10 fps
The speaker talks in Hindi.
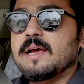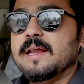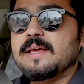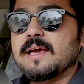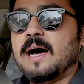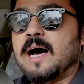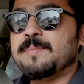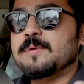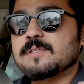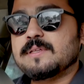यानी कि
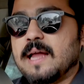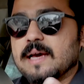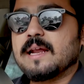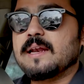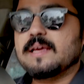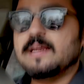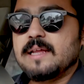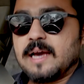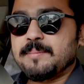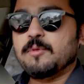आप इसलाह करने के
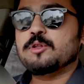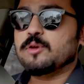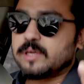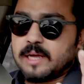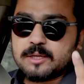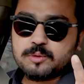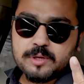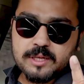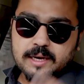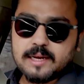लिए आप बोलते हो कि यार
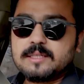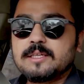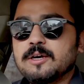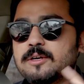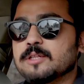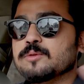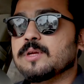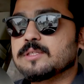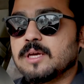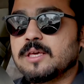तूने ये गलत किया और ये
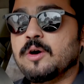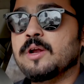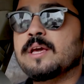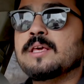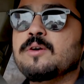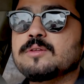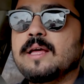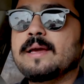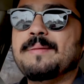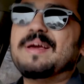तूने अच्छा किया और एक ये होता
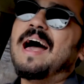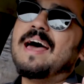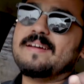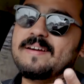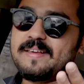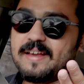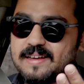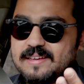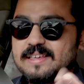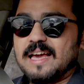है कि बेकार घटिया
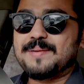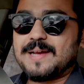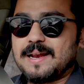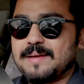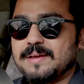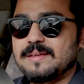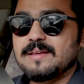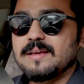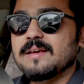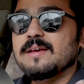क्या बना रहा है भाई
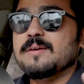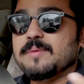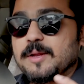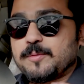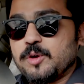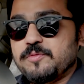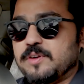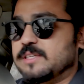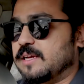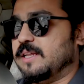मतलब कोई
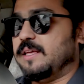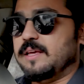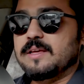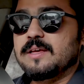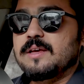वजह नहीं है